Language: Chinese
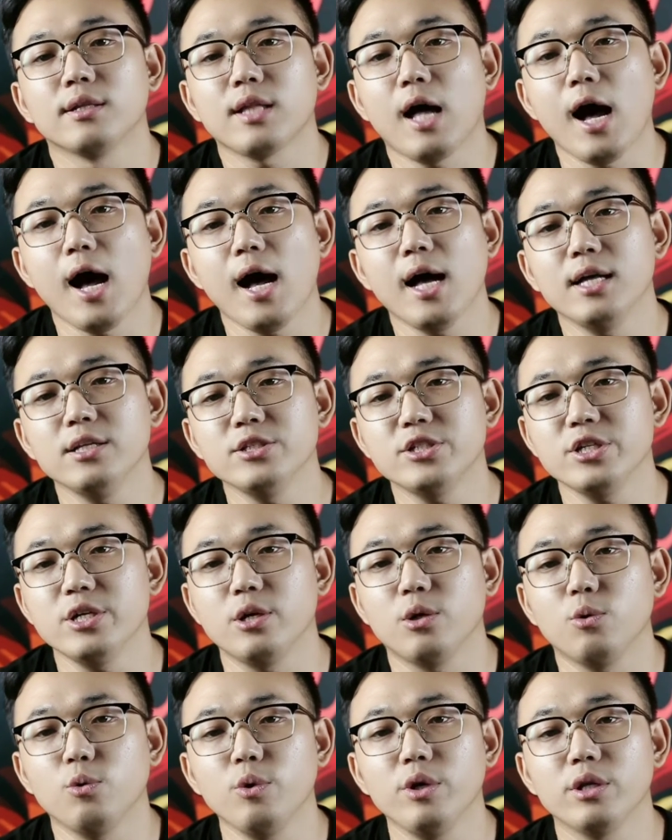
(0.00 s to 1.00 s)
它安
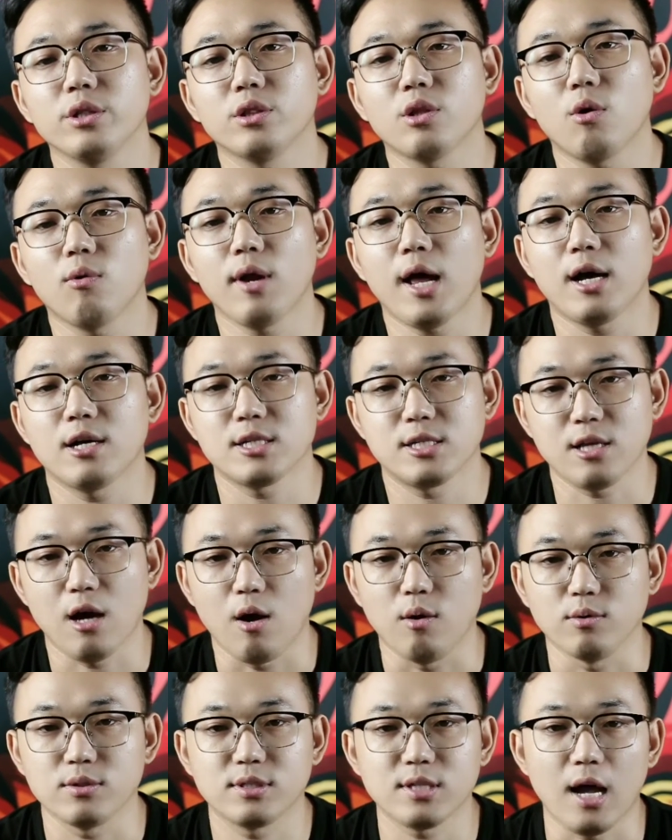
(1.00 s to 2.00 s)
静、运动量
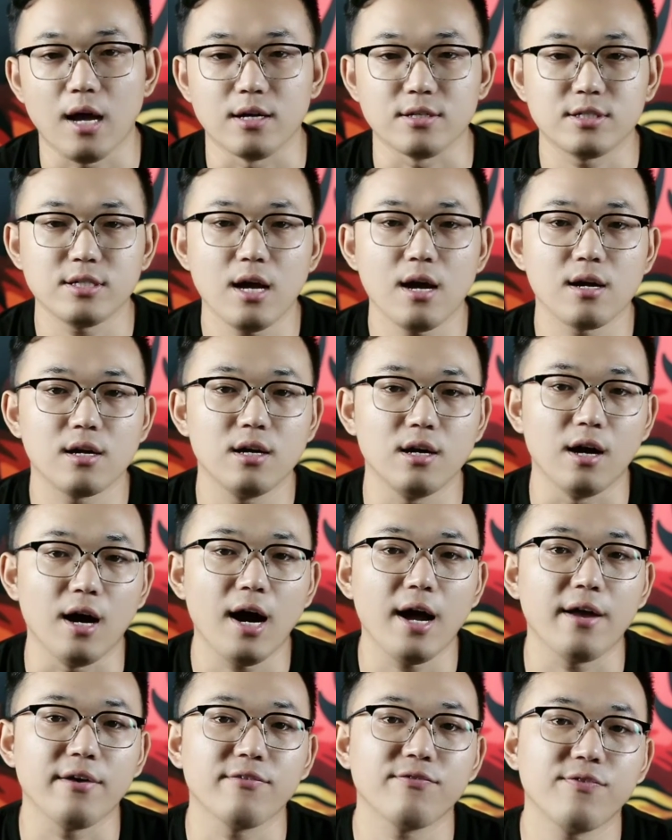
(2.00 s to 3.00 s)
小、长相可
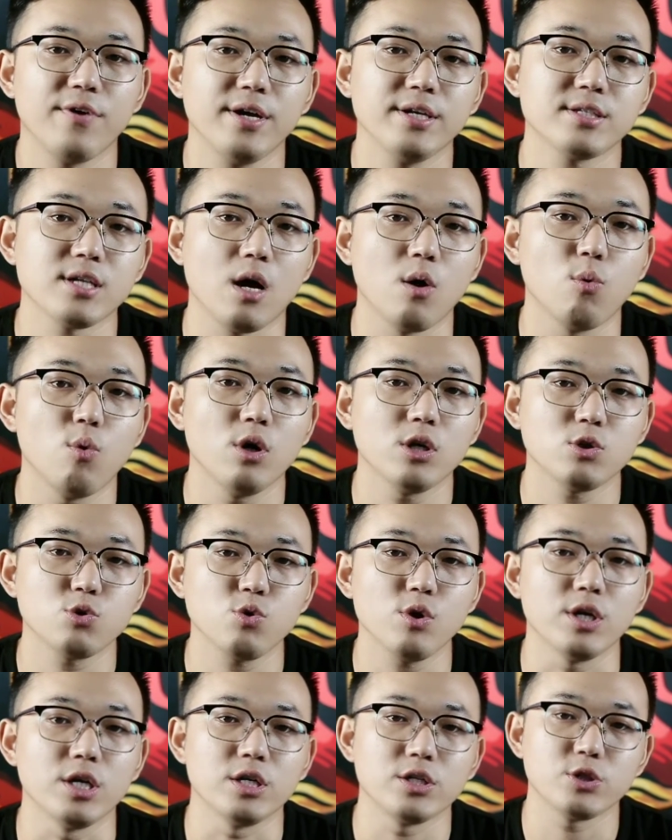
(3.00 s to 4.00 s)
爱、非常温
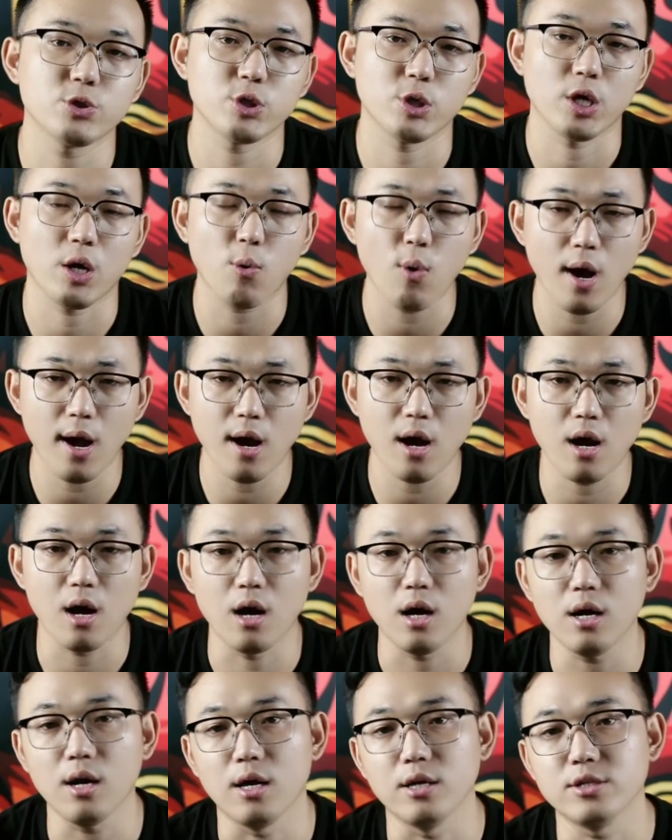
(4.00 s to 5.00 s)
顺、喜欢
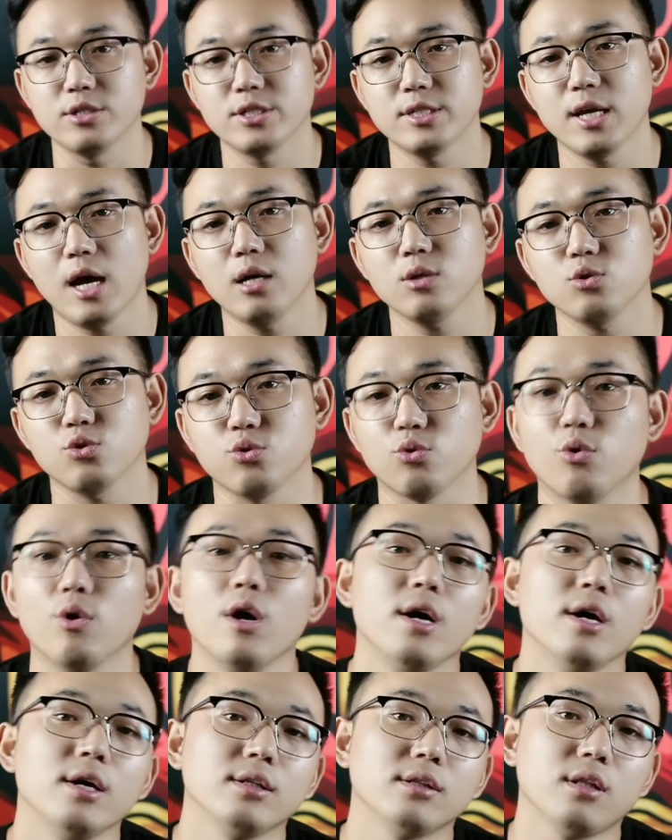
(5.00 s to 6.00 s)
和人相处
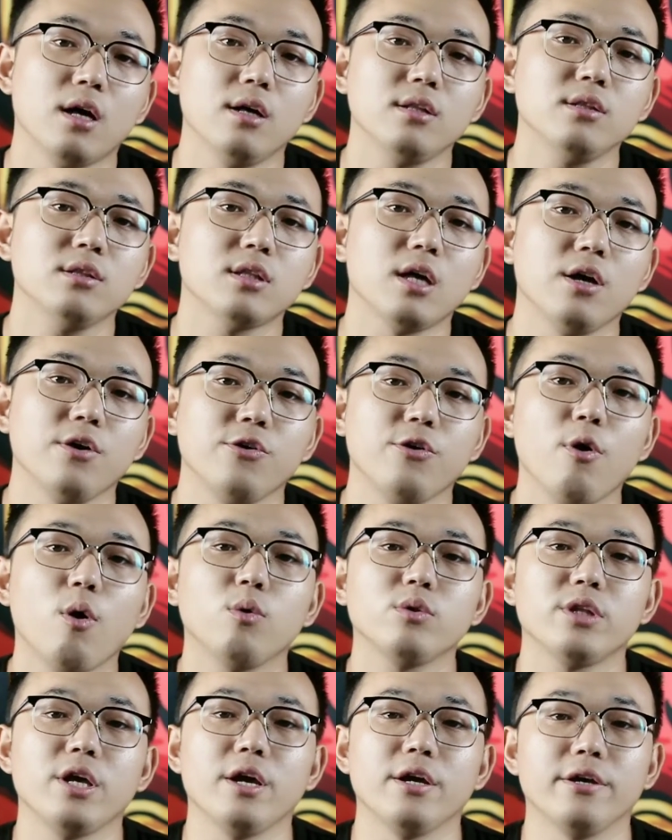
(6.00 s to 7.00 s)
等等
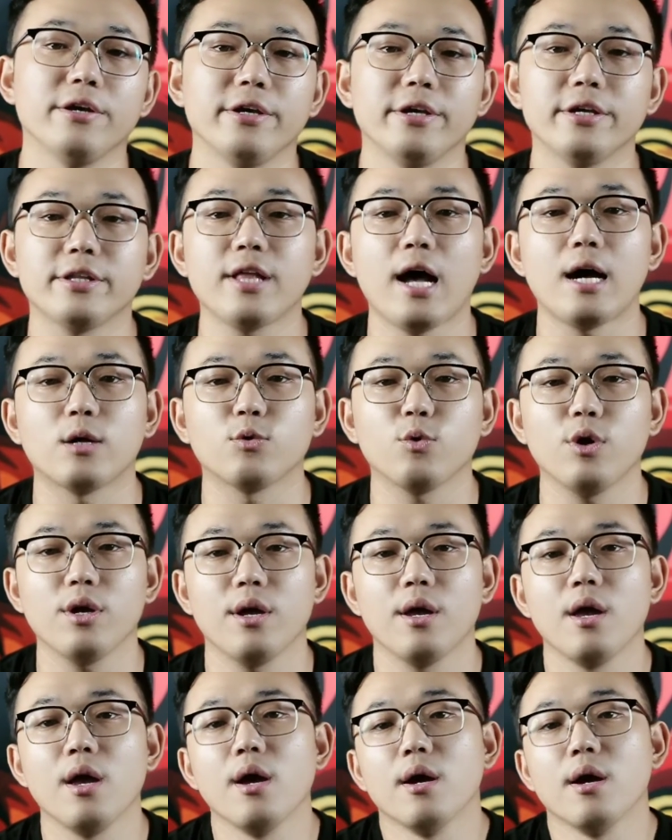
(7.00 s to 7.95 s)
优点一大堆。